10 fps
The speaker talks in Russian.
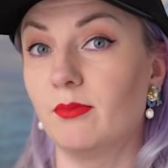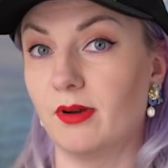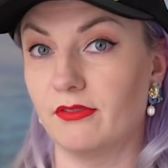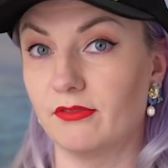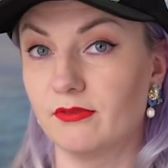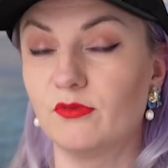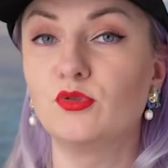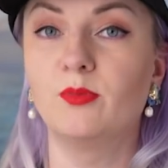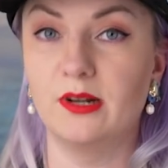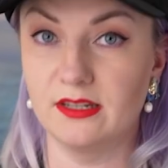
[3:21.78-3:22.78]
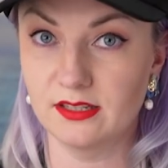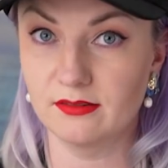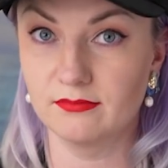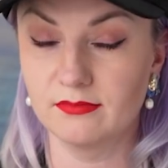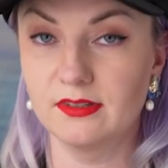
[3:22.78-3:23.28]
Мамай, футболист,
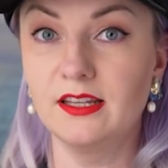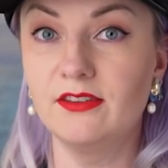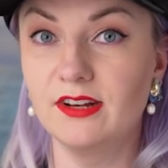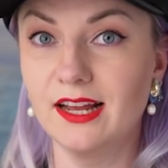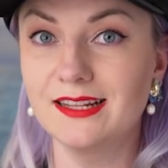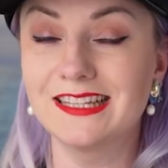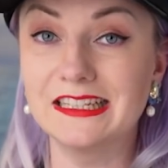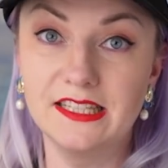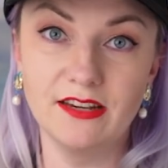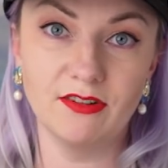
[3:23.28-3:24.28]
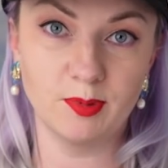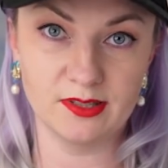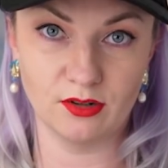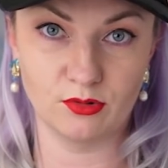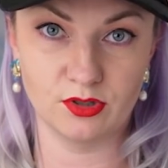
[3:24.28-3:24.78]
является девой по
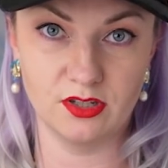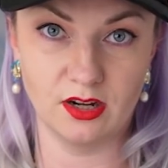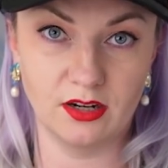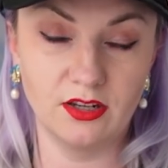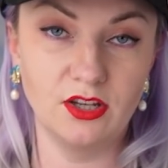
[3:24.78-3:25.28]
знаку зодиака.